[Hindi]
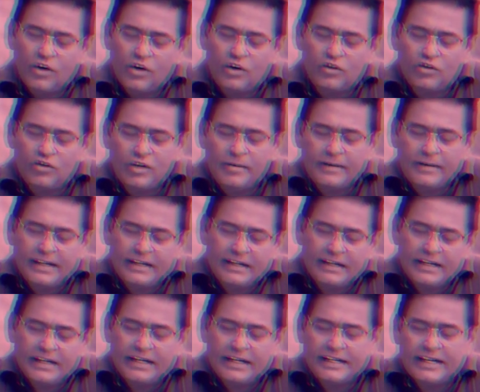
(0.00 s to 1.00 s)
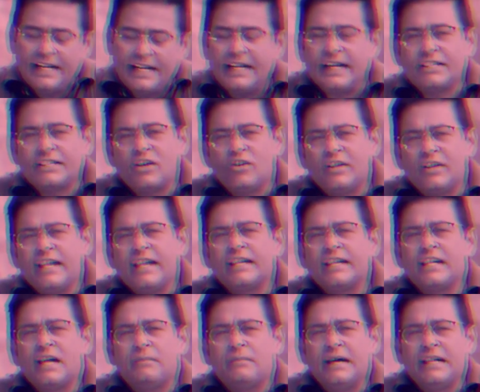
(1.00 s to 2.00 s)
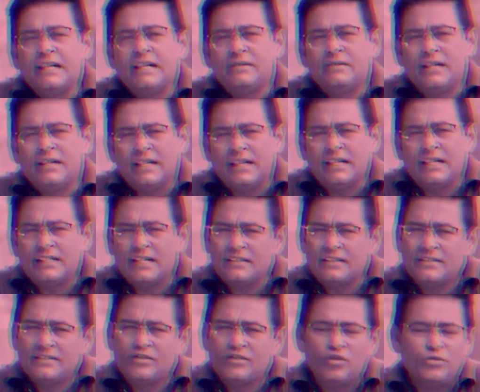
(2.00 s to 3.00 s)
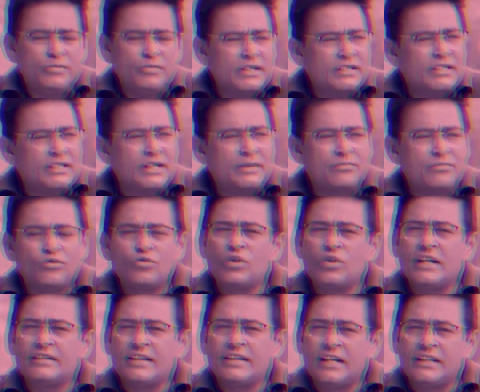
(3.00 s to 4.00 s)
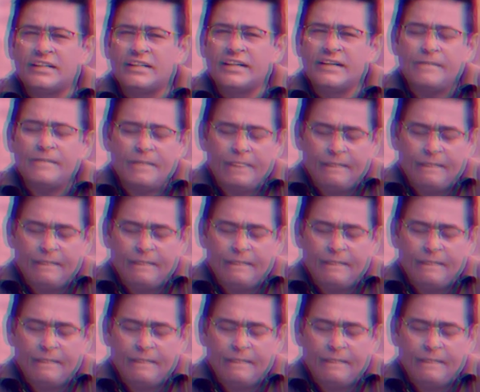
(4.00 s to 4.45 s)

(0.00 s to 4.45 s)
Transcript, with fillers: और उन्हीं में एक लड़का टेलर था और एक नाबालिग लड़का था जिसकी उम्र करीब 16 साल थी